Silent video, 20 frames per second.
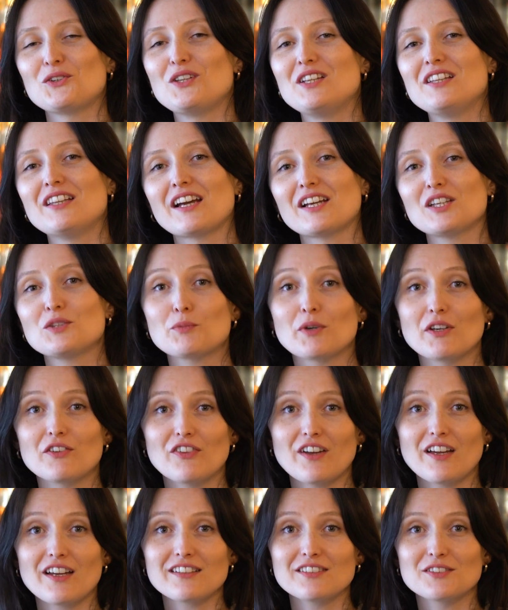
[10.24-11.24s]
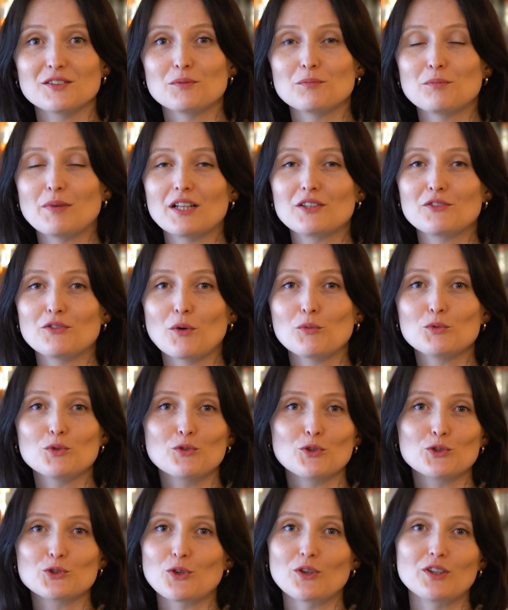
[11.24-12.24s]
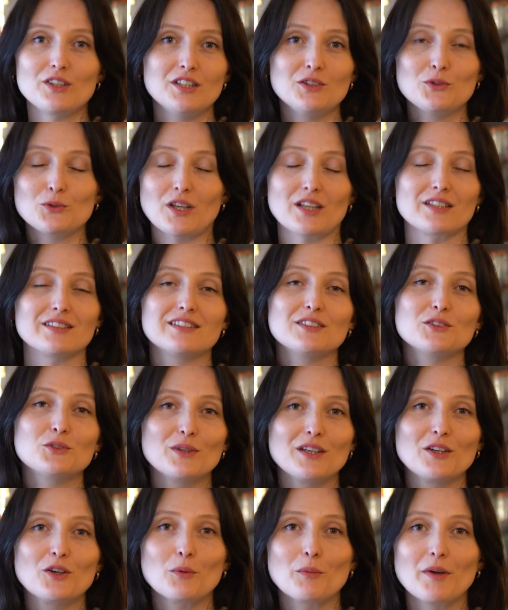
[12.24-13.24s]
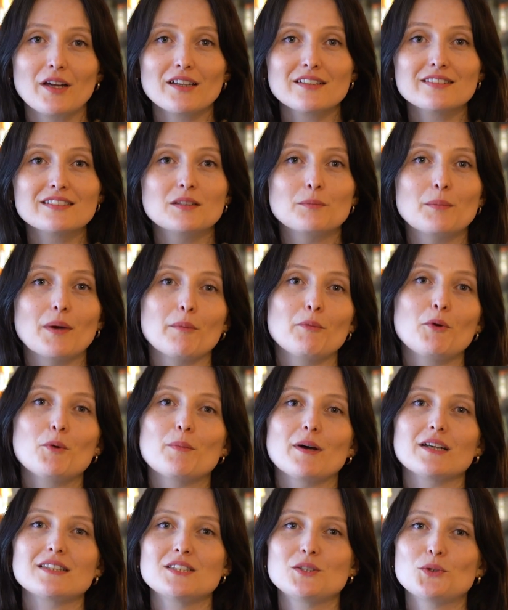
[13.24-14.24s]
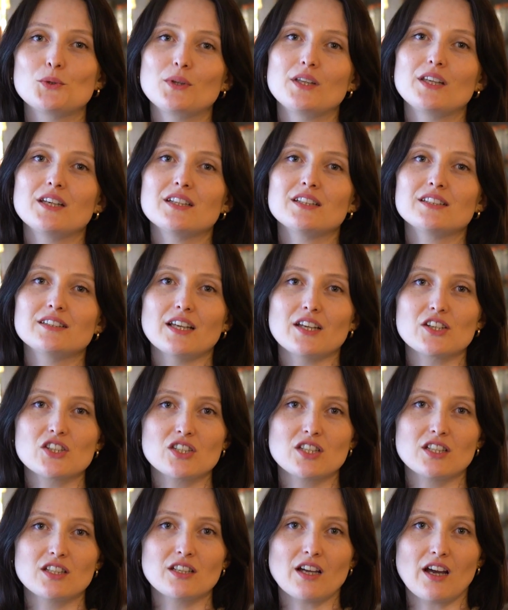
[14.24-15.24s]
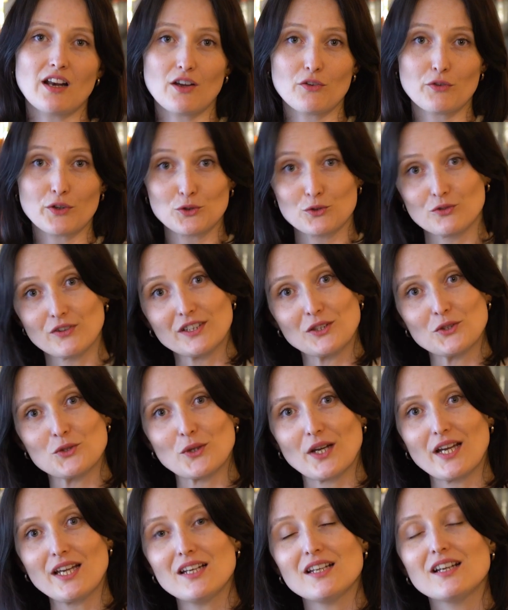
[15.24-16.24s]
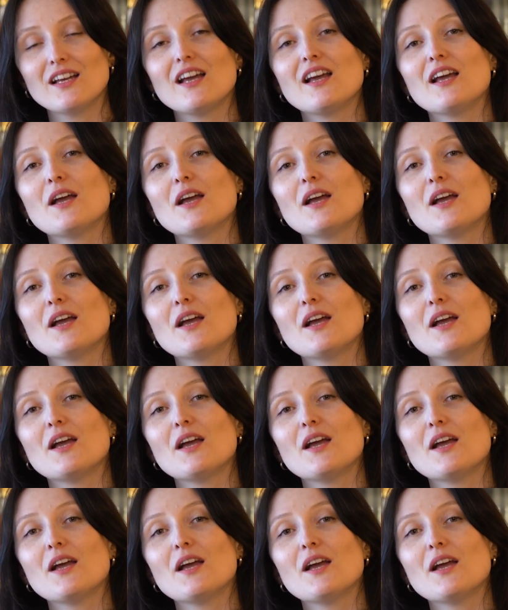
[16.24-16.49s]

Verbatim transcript: Culinaris.fr, c'est une plateforme de vente en ligne, un site de e-commerce qui permet aux particuliers d'acheter à la fois du vin naturel,